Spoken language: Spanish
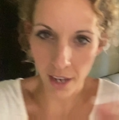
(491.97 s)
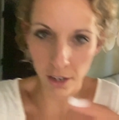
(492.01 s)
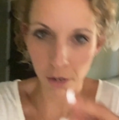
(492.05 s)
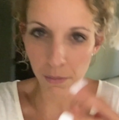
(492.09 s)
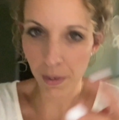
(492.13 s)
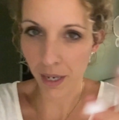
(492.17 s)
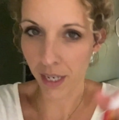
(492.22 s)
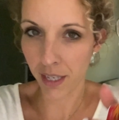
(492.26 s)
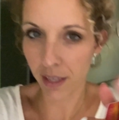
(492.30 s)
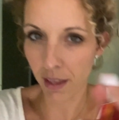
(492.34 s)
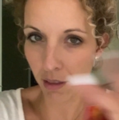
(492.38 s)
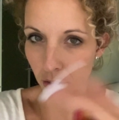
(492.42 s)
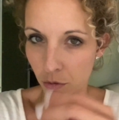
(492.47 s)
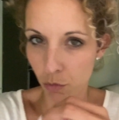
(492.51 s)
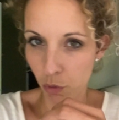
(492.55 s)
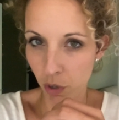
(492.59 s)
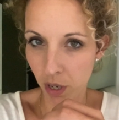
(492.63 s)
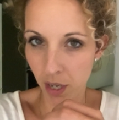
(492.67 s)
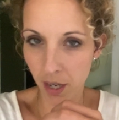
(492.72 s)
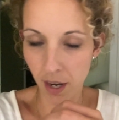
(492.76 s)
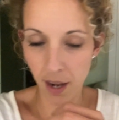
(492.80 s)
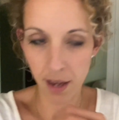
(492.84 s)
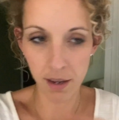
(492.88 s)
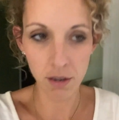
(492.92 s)
no me ha quedado muy
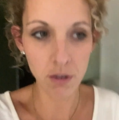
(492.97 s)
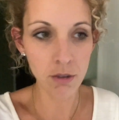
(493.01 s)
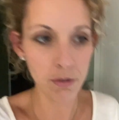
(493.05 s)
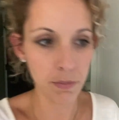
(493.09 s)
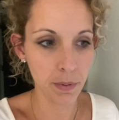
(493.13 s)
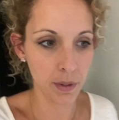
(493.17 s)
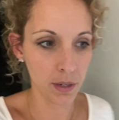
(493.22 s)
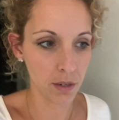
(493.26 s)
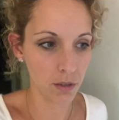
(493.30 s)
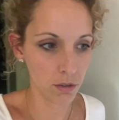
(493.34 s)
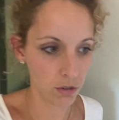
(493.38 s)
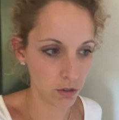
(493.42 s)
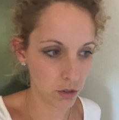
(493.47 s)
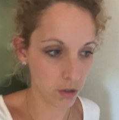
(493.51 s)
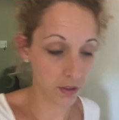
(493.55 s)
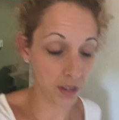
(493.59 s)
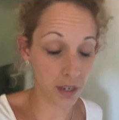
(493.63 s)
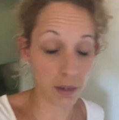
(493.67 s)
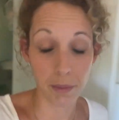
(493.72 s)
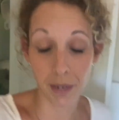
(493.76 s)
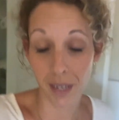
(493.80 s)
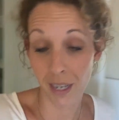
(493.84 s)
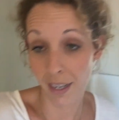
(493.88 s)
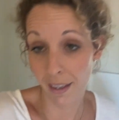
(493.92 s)
claro, pero lo
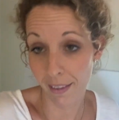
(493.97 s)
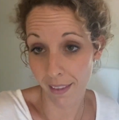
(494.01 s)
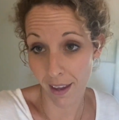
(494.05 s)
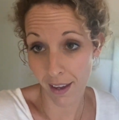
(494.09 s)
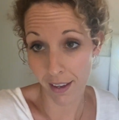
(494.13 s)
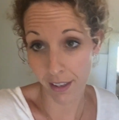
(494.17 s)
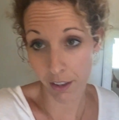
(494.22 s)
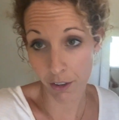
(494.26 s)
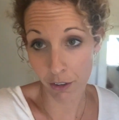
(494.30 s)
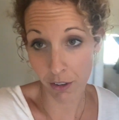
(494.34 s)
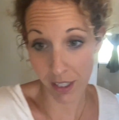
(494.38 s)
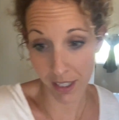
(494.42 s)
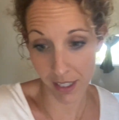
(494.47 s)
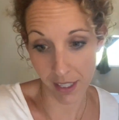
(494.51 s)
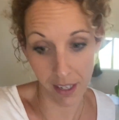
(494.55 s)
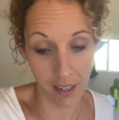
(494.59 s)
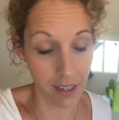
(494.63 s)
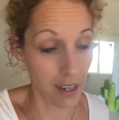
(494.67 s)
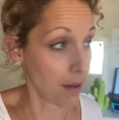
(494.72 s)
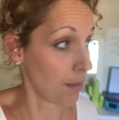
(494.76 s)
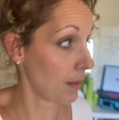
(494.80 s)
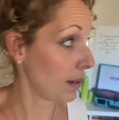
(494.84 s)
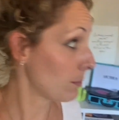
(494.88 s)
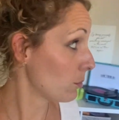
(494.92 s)
celebran cada año, así que
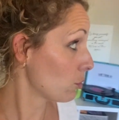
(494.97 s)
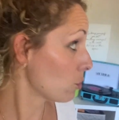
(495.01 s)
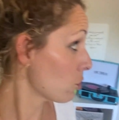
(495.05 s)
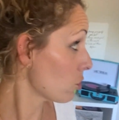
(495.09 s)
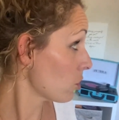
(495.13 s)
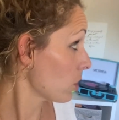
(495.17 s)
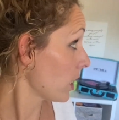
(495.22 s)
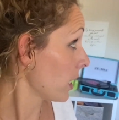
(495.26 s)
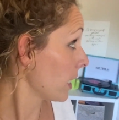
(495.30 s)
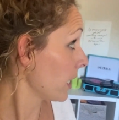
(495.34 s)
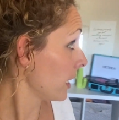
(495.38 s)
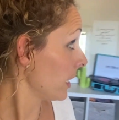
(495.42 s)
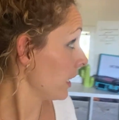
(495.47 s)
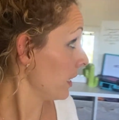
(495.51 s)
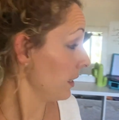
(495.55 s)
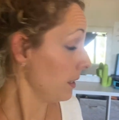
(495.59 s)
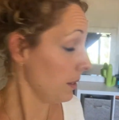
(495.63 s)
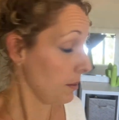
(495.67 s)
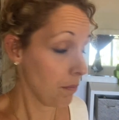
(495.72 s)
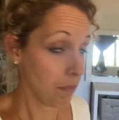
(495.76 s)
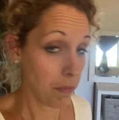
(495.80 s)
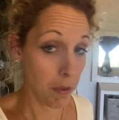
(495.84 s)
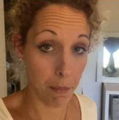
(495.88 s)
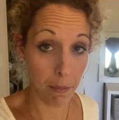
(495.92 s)
nada, vamos,
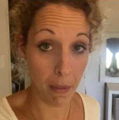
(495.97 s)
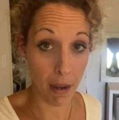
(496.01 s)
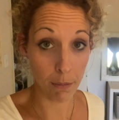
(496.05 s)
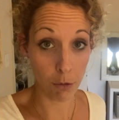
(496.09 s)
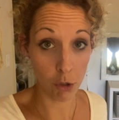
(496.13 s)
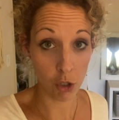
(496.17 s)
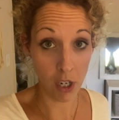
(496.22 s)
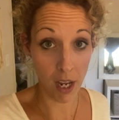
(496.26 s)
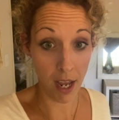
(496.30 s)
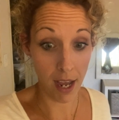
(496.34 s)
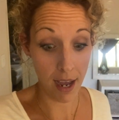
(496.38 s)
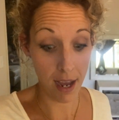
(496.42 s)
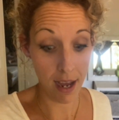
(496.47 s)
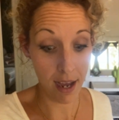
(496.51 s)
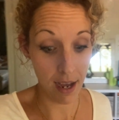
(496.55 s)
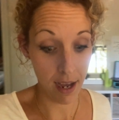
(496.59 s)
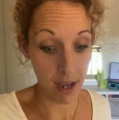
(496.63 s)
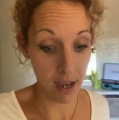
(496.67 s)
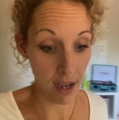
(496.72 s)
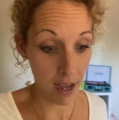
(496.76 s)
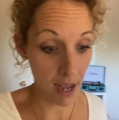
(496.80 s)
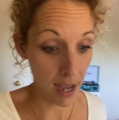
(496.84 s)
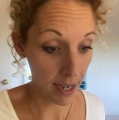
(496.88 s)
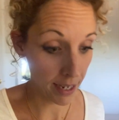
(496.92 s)
vamos
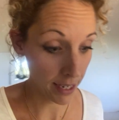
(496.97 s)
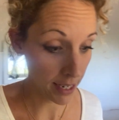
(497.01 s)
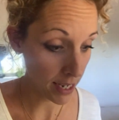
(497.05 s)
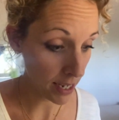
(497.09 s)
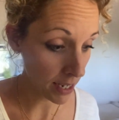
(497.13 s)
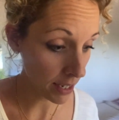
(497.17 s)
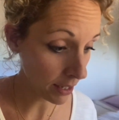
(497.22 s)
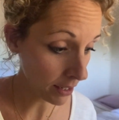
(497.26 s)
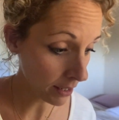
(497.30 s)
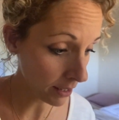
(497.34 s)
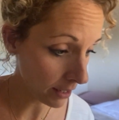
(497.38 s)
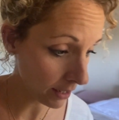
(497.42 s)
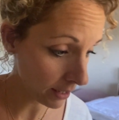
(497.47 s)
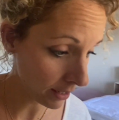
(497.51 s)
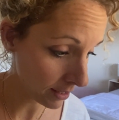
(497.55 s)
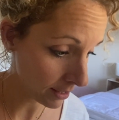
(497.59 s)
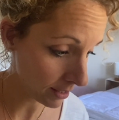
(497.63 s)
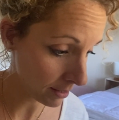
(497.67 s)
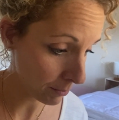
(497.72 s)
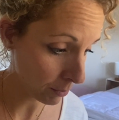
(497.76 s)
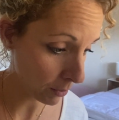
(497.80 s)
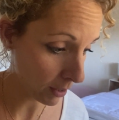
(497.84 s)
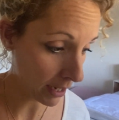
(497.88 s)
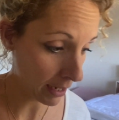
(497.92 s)
a, ir.
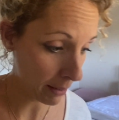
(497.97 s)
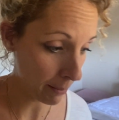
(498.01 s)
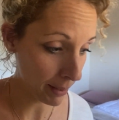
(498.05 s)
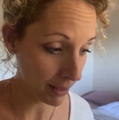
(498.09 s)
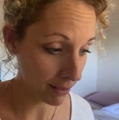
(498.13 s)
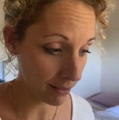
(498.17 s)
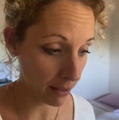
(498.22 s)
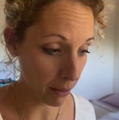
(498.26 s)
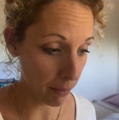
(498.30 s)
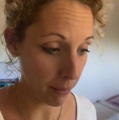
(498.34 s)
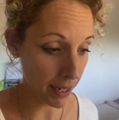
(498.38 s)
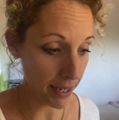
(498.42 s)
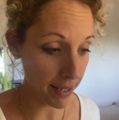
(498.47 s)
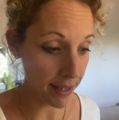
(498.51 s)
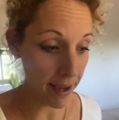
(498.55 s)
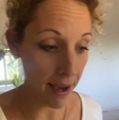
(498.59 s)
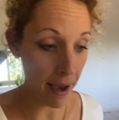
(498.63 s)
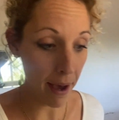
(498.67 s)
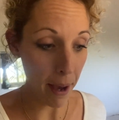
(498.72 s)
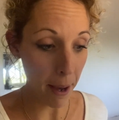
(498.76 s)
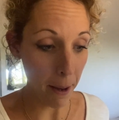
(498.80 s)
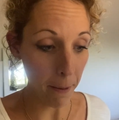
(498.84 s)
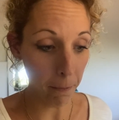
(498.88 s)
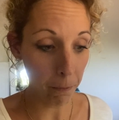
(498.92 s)
Eh, probablemente
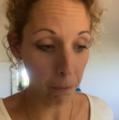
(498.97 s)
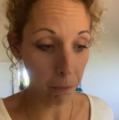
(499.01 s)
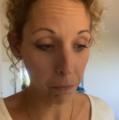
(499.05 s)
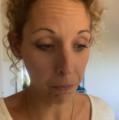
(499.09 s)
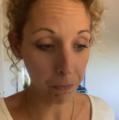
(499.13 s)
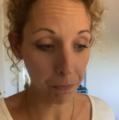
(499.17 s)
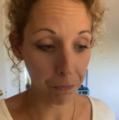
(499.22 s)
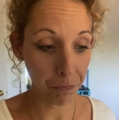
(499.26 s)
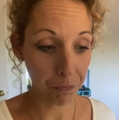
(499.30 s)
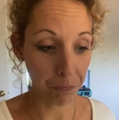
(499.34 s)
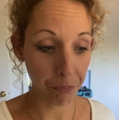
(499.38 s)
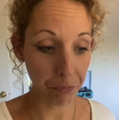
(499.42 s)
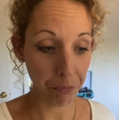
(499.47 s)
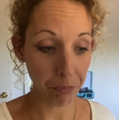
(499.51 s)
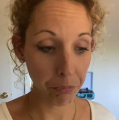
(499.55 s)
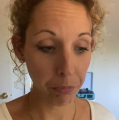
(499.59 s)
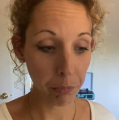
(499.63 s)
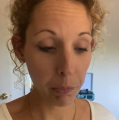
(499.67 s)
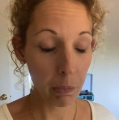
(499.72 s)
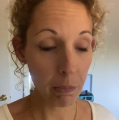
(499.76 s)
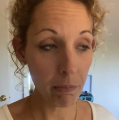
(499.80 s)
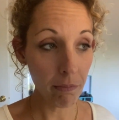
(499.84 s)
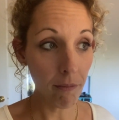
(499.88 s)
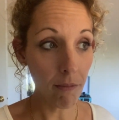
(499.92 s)
vaya, mm,
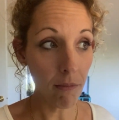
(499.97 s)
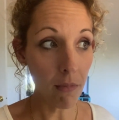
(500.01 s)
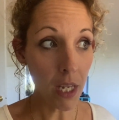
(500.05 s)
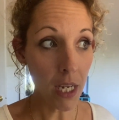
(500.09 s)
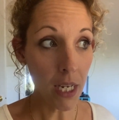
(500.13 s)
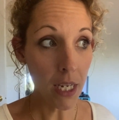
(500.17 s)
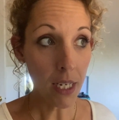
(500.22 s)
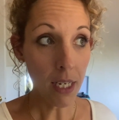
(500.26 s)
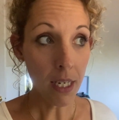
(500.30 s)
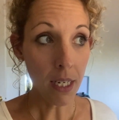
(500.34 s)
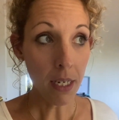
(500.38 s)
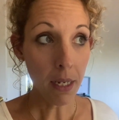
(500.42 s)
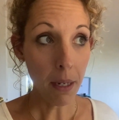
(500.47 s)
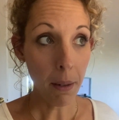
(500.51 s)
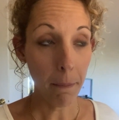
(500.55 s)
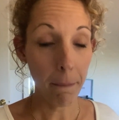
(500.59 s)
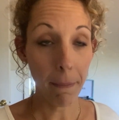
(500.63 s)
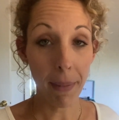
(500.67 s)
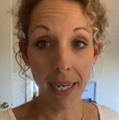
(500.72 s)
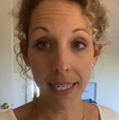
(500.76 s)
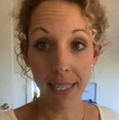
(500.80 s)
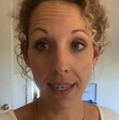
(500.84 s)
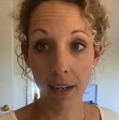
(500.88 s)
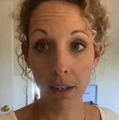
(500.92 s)

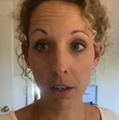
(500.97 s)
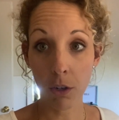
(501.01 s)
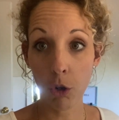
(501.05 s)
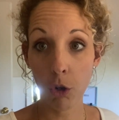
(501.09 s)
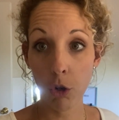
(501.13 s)
vaya